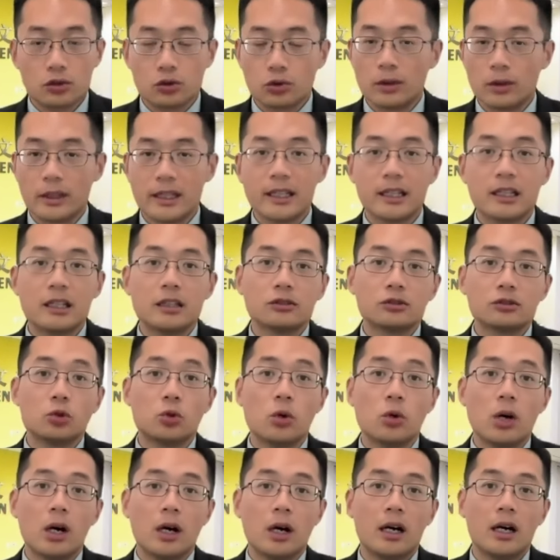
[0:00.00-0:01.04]
种类更
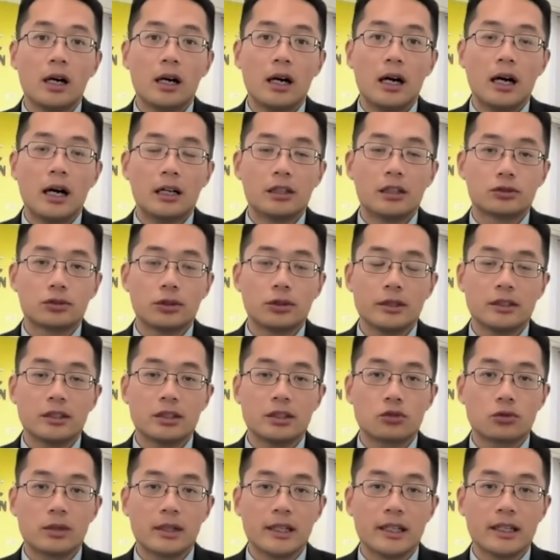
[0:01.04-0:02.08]
多啊！所谓
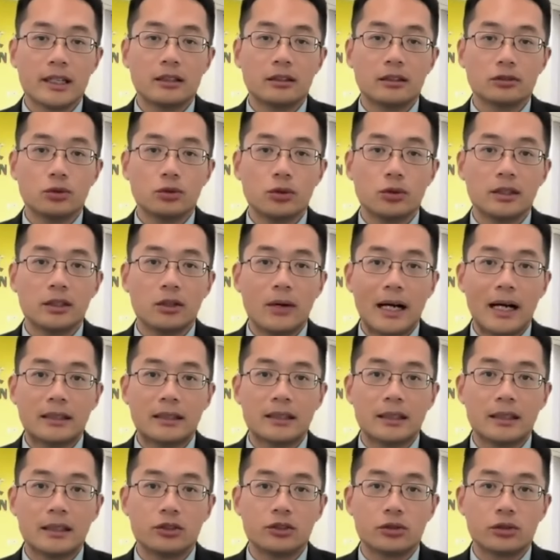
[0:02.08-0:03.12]
的种类更多的话呢，